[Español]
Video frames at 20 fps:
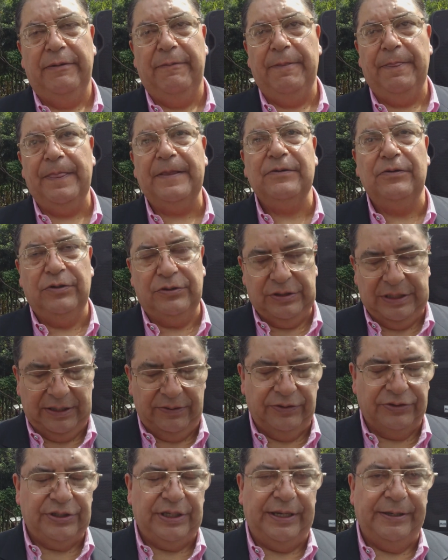En una
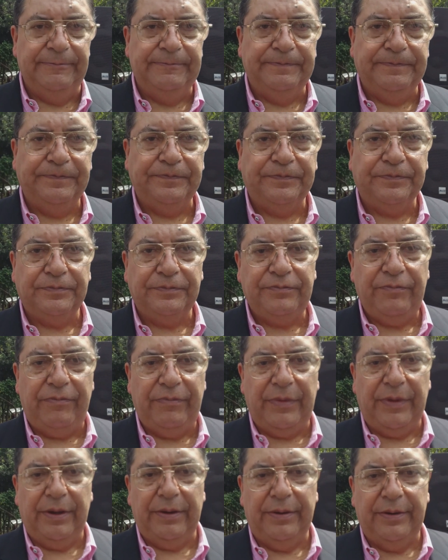entrevista a
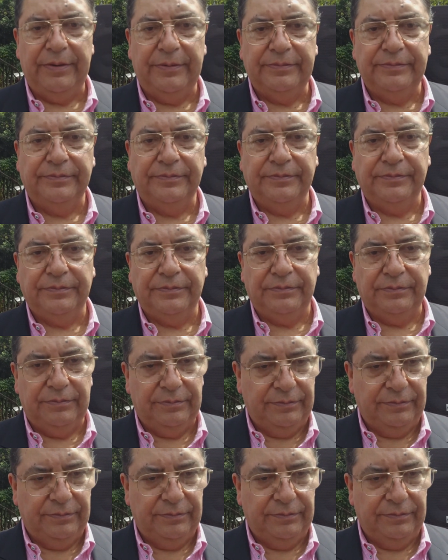Chisme No Like,